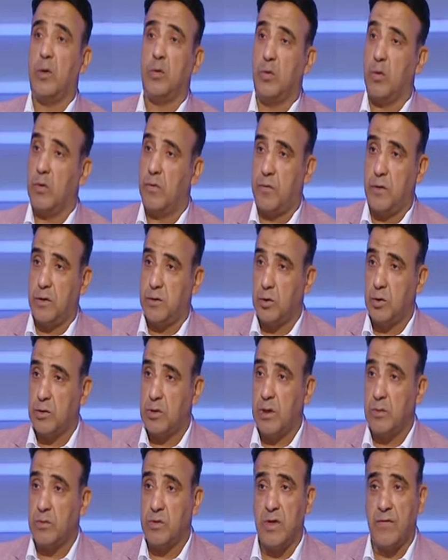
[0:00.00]
دور في الشوط
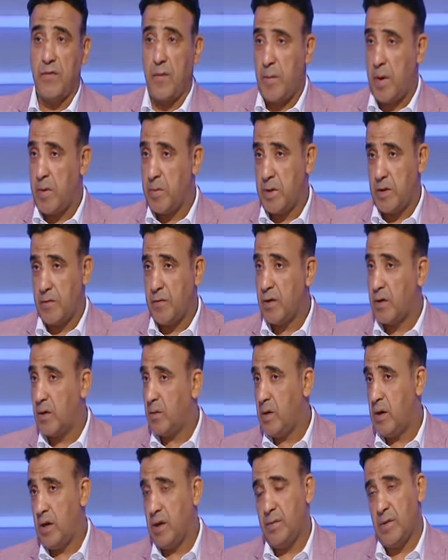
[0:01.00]
الثاني مصطفى محمد على فكره
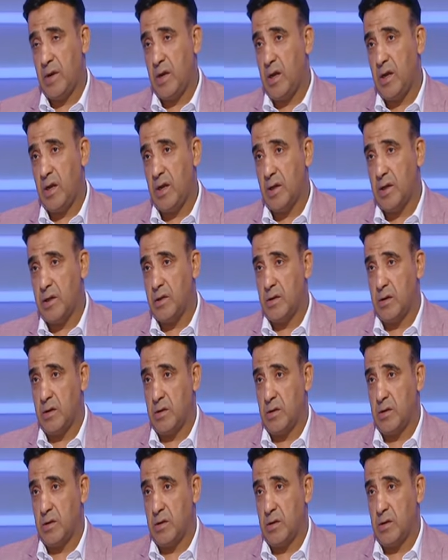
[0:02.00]
من اللعيبه الهائله جدا